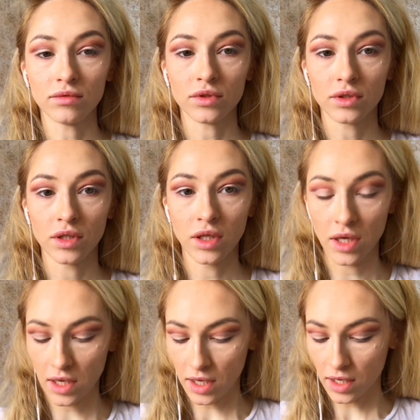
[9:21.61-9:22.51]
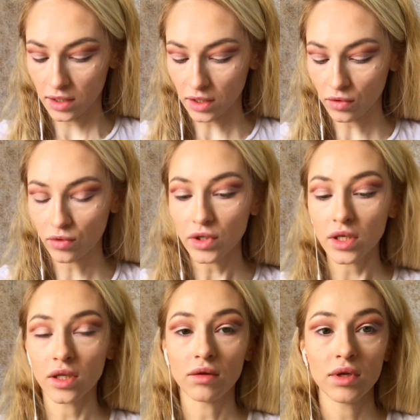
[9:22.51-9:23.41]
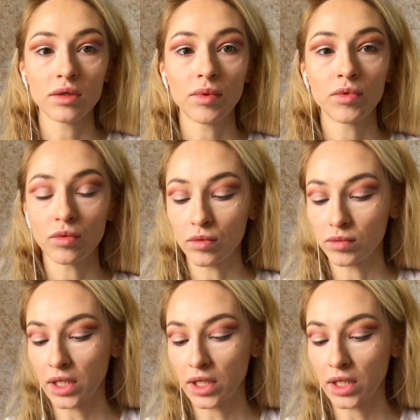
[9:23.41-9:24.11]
Вот такой. И давайте попробуем,